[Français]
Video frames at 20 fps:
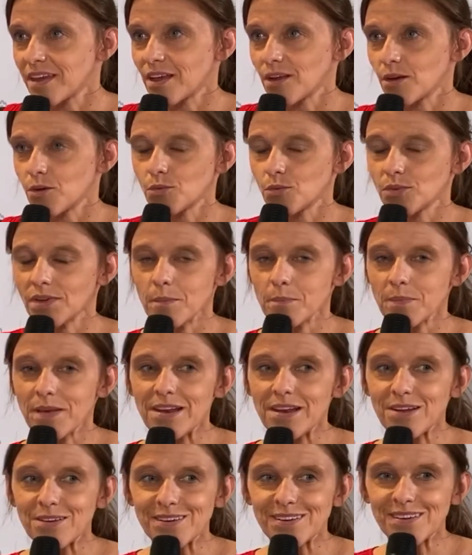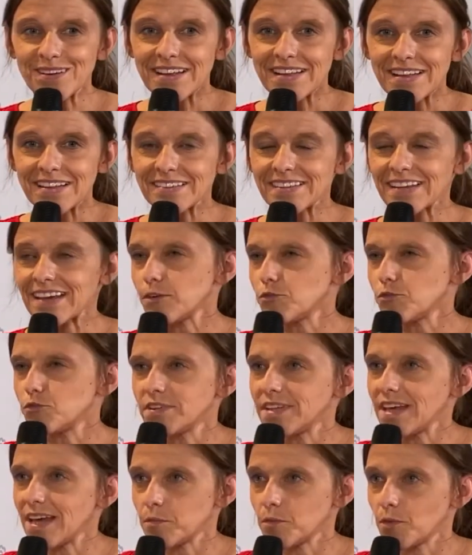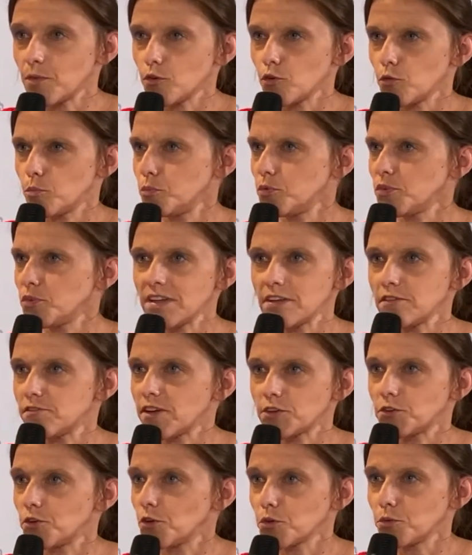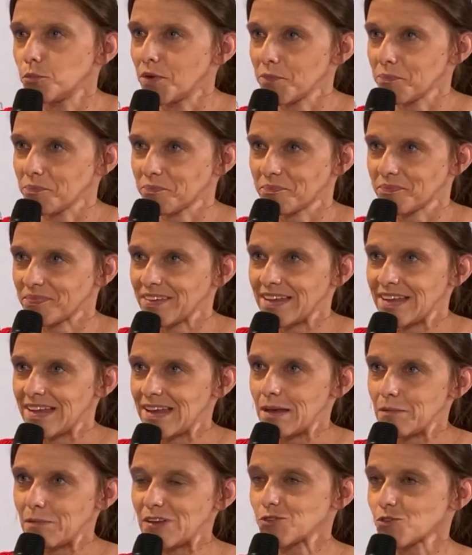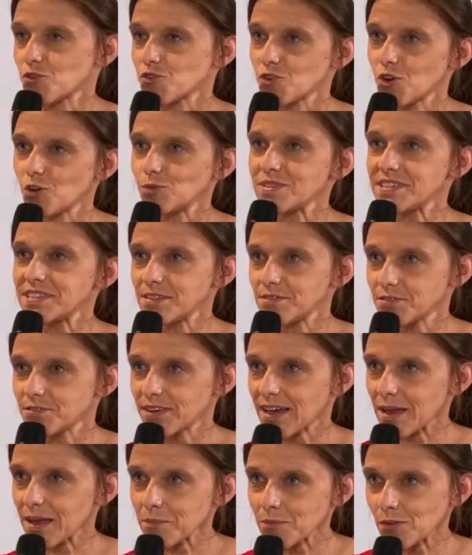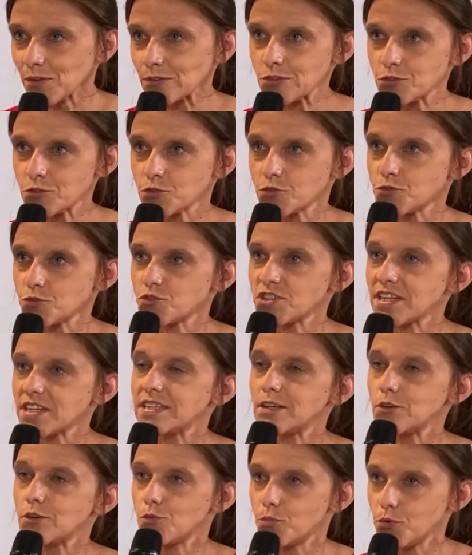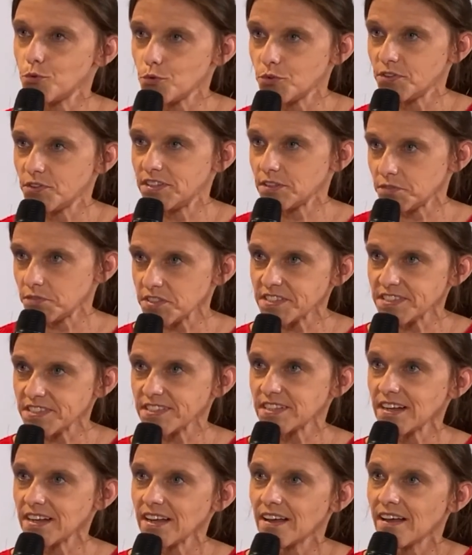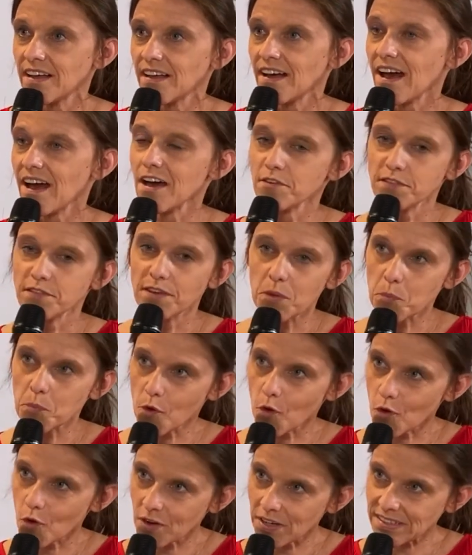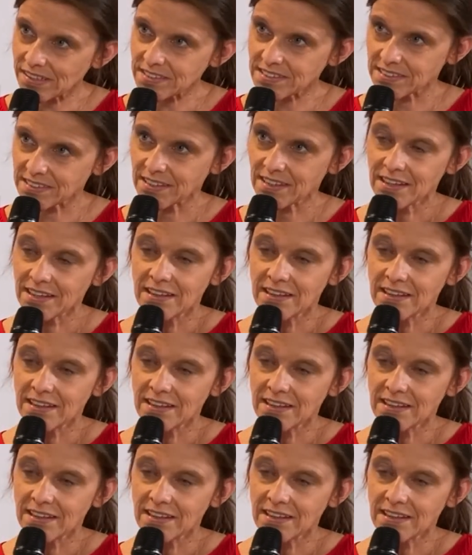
qu'on appelle euh, vulgairement le putain de facteur humain. Parce qu'aujourd'hui, c'est vraiment ce sujet qui est le plus difficile à faire progresser.